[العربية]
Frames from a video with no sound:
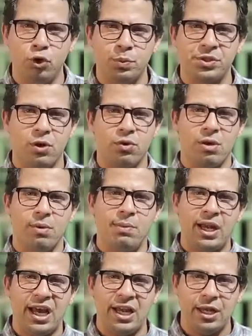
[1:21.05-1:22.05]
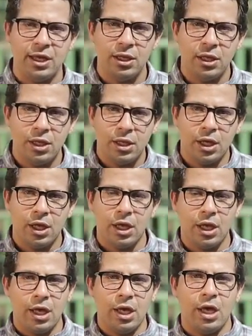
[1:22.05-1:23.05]
كيوبز او كباب الحله
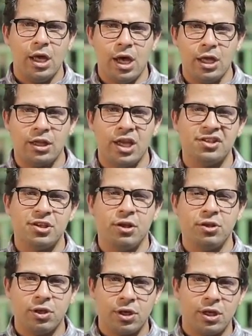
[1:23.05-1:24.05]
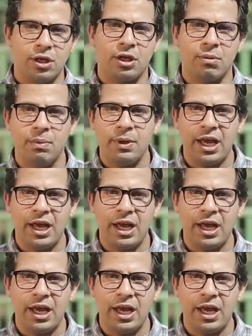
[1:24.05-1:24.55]
آه، هتلاحظ حضرتك ان كباب